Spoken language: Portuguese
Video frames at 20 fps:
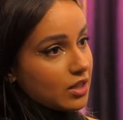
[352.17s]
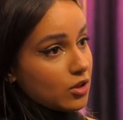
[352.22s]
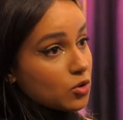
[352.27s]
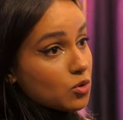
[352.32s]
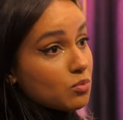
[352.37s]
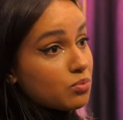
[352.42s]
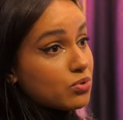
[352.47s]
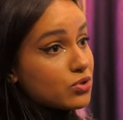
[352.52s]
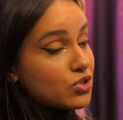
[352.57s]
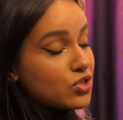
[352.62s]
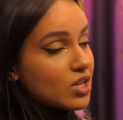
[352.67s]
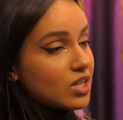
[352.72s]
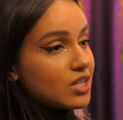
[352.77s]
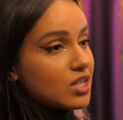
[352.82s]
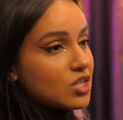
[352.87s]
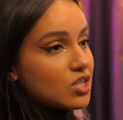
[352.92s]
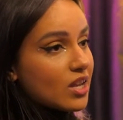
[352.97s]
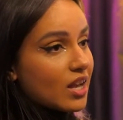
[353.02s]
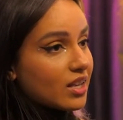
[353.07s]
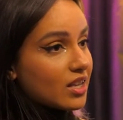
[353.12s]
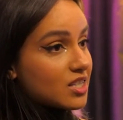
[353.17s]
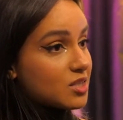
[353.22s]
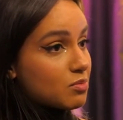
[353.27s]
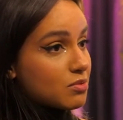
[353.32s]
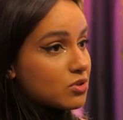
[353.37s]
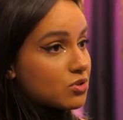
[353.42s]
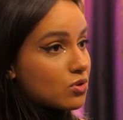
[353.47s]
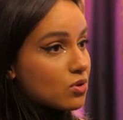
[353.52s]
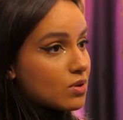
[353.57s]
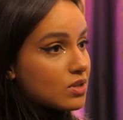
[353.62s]
que eu não podia deixar que as
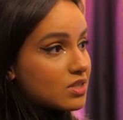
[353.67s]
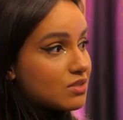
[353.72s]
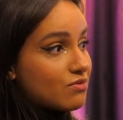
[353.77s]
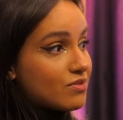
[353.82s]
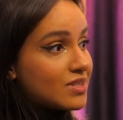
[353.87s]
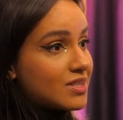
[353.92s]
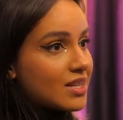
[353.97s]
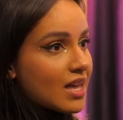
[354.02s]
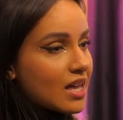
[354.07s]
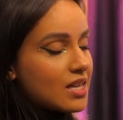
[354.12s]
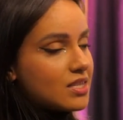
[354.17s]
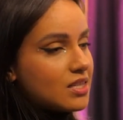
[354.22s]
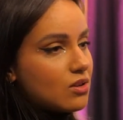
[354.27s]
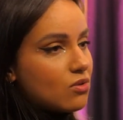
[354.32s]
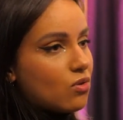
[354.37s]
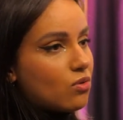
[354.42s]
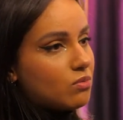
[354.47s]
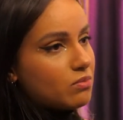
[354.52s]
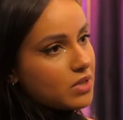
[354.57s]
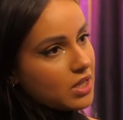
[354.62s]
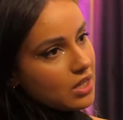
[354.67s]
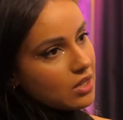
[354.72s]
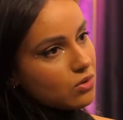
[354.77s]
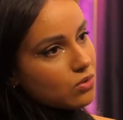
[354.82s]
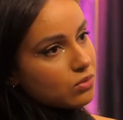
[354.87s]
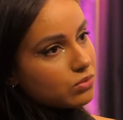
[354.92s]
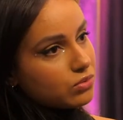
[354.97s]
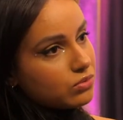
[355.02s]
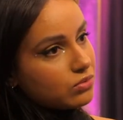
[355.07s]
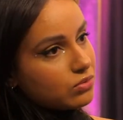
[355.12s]
pessoas fizessem
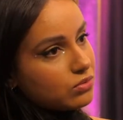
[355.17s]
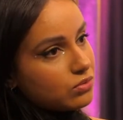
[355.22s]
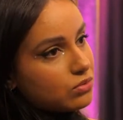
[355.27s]
comigo